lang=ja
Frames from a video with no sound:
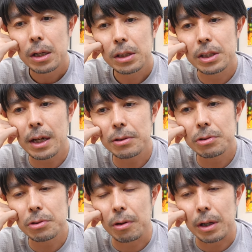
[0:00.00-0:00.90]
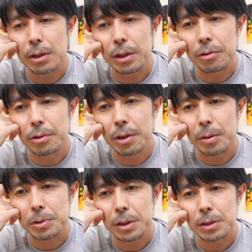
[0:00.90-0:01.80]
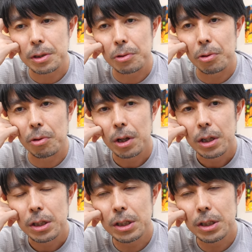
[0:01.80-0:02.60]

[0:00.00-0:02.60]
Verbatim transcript: 企画とかって言ってるかもしれないんですけど、